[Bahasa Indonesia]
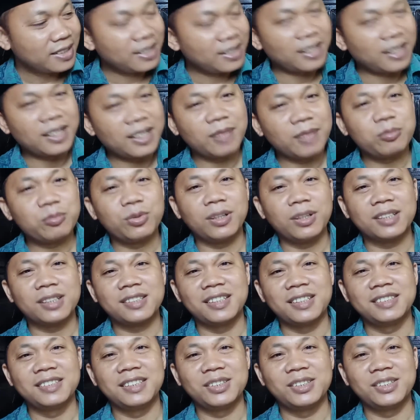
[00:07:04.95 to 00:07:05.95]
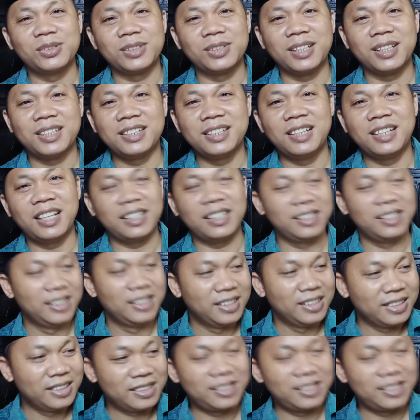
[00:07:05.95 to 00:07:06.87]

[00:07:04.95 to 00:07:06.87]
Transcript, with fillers: karena puasanya sudah hilang